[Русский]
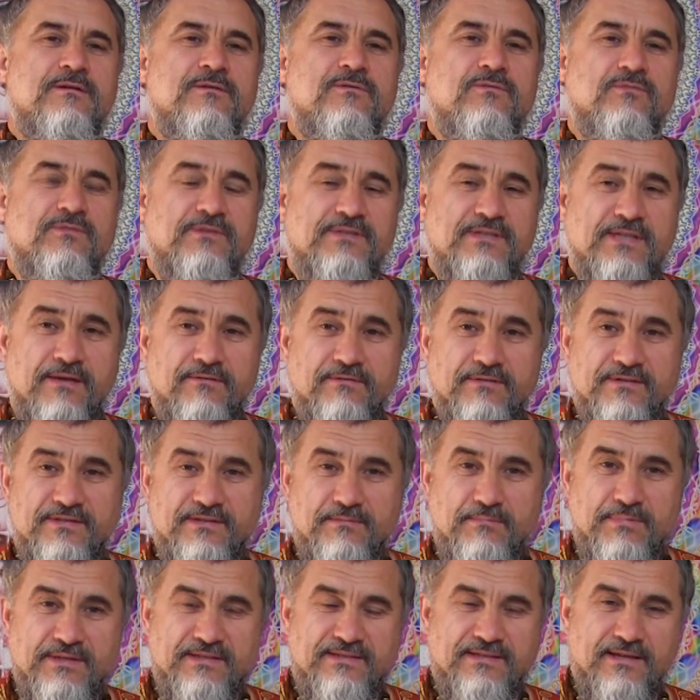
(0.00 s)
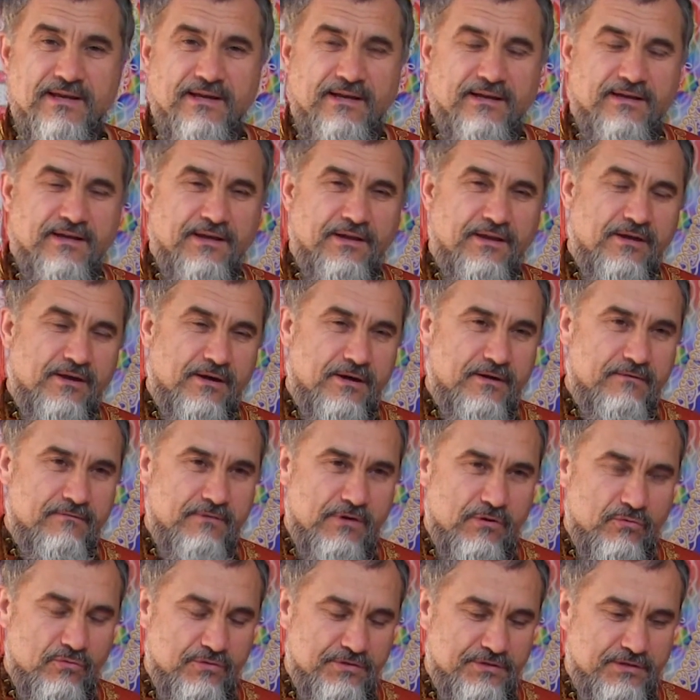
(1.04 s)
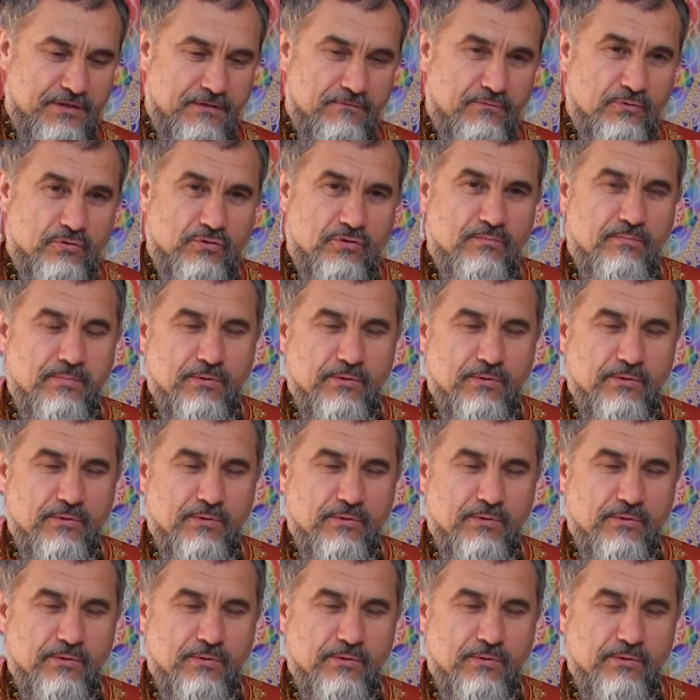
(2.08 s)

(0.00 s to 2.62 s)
он ставил себе цели карьерного роста, и вот он